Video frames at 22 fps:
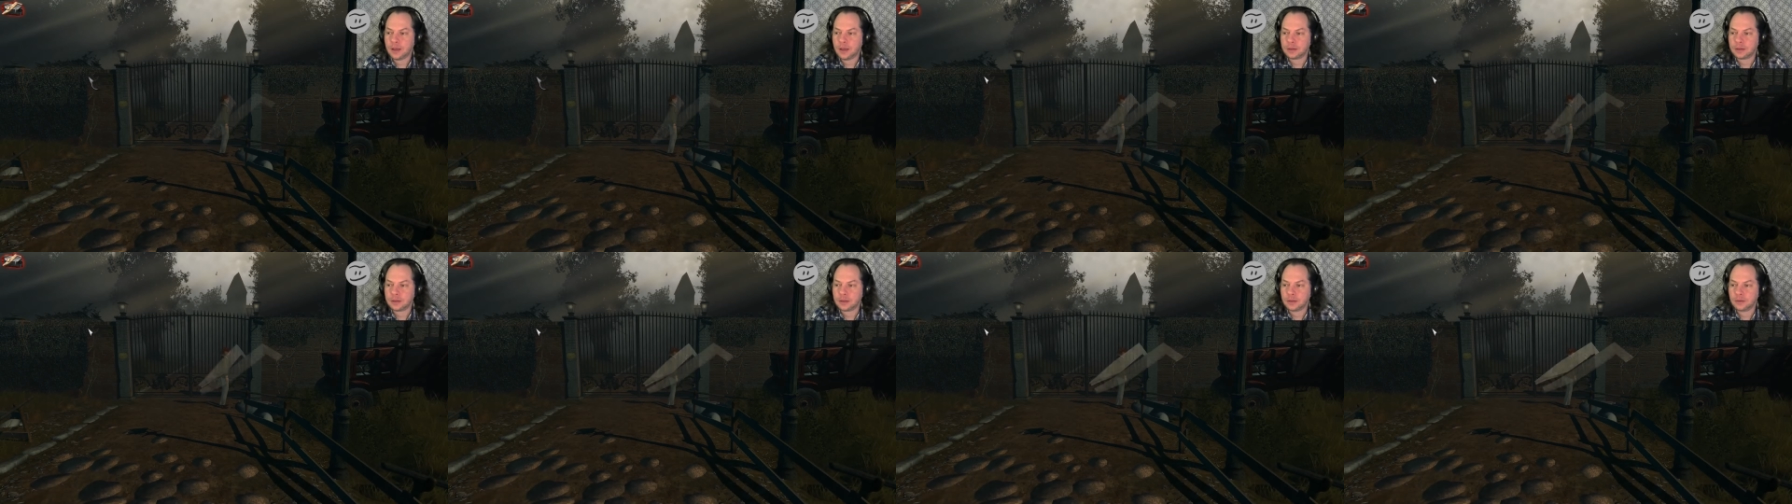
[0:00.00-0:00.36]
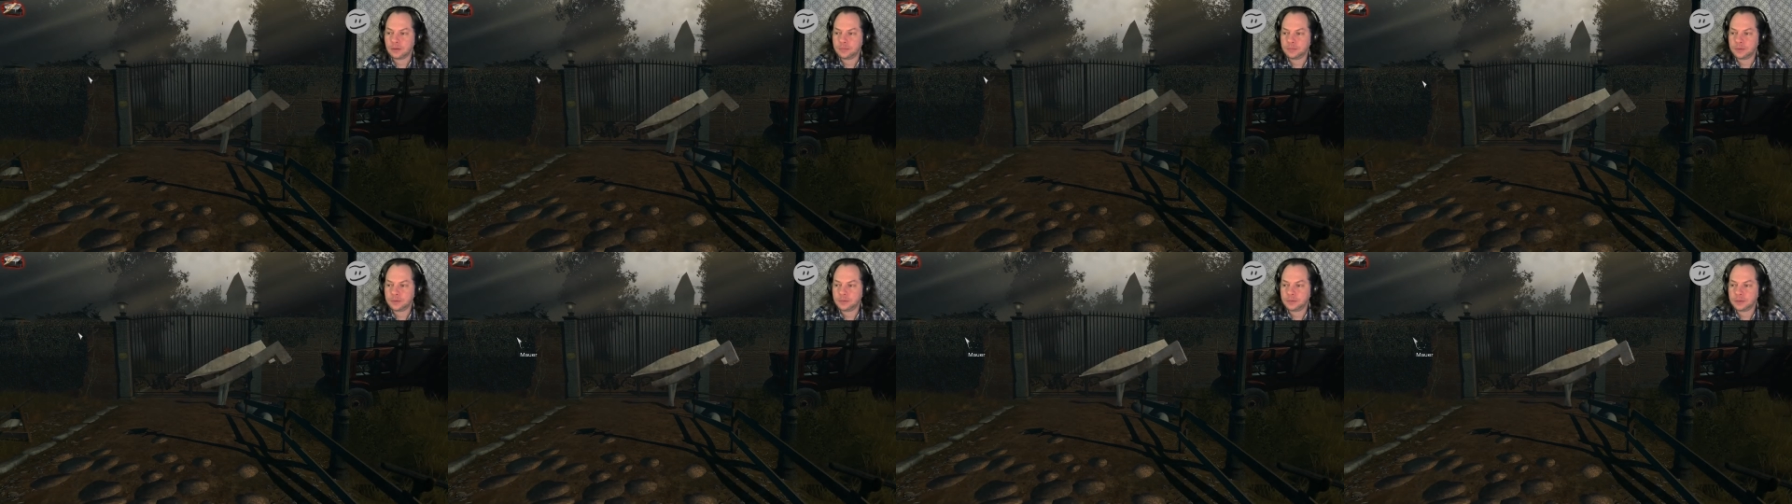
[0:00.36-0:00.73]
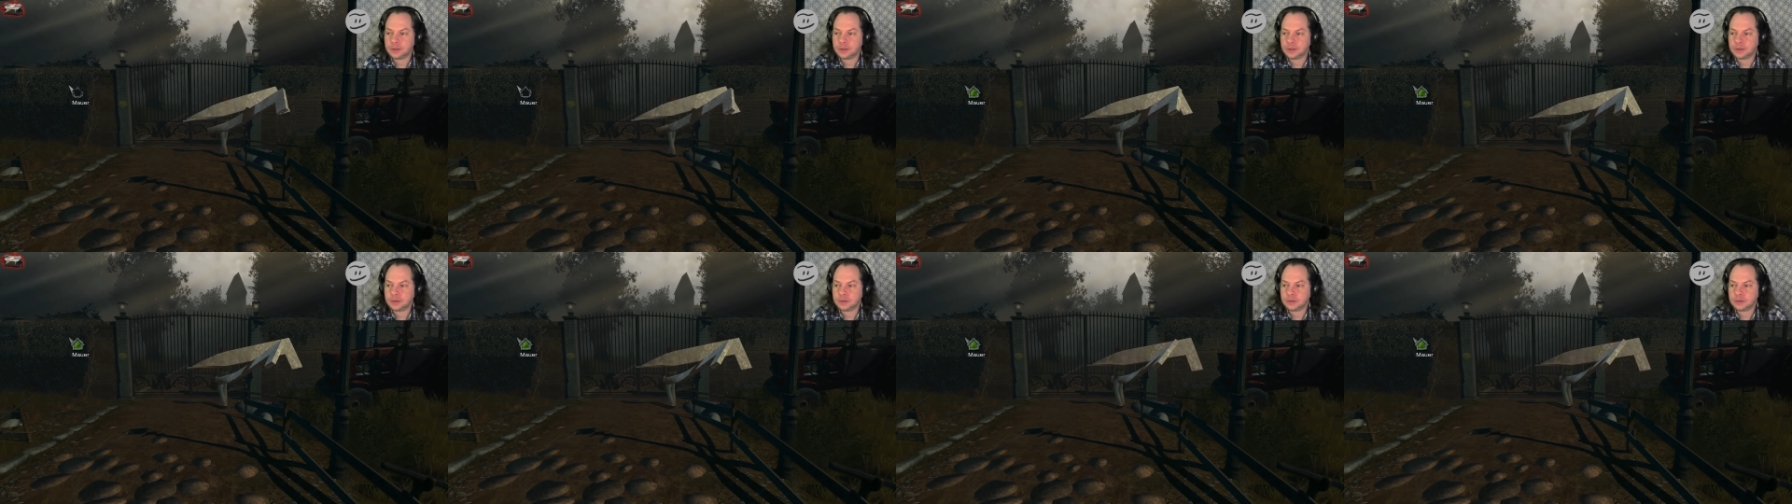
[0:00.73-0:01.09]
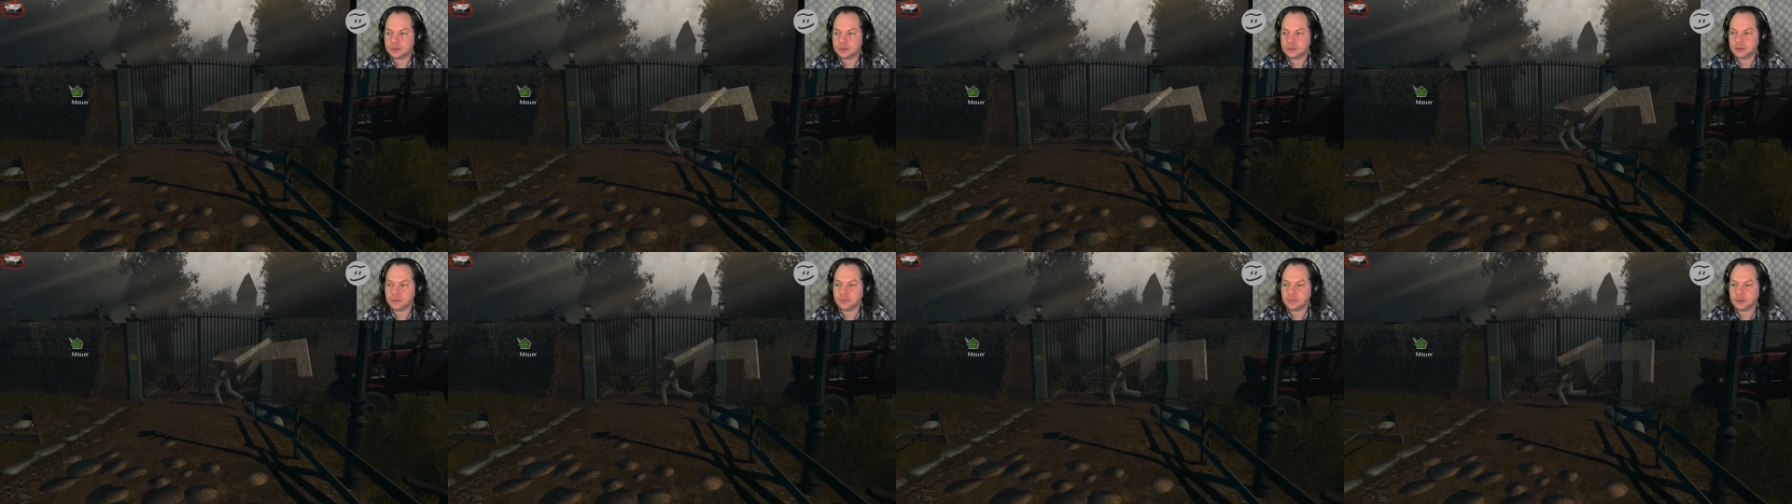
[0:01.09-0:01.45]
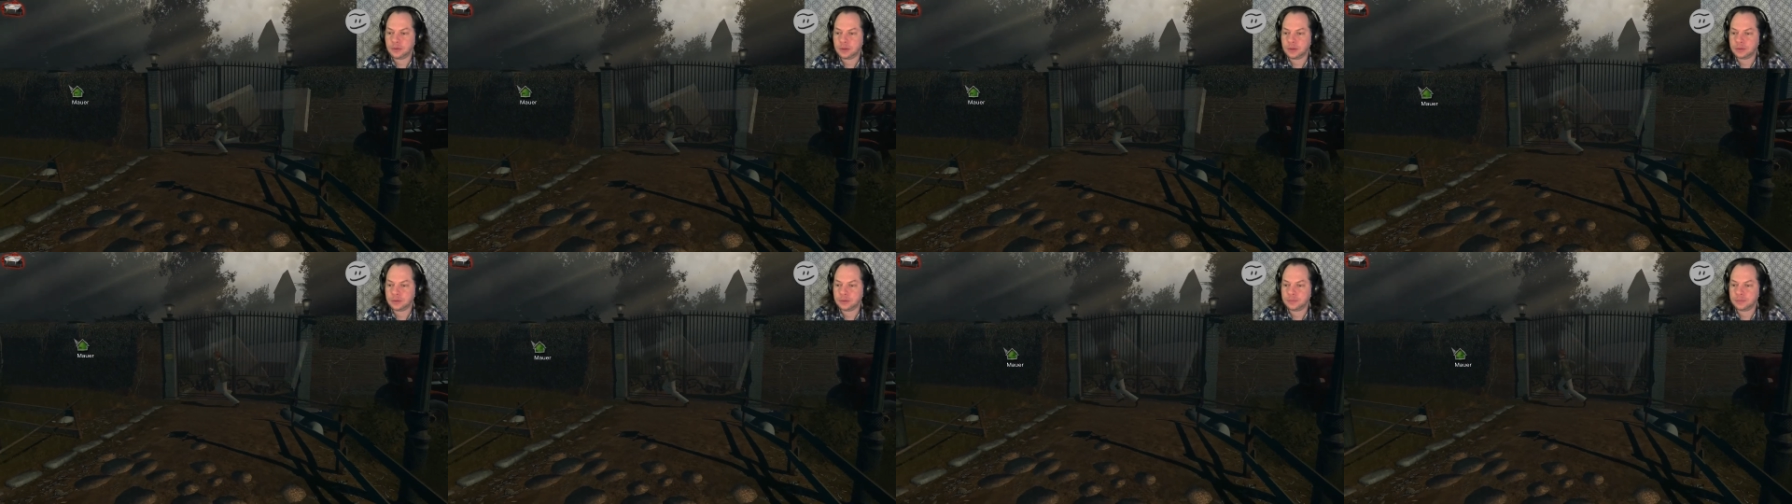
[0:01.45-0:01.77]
dann hopp über die Mauer.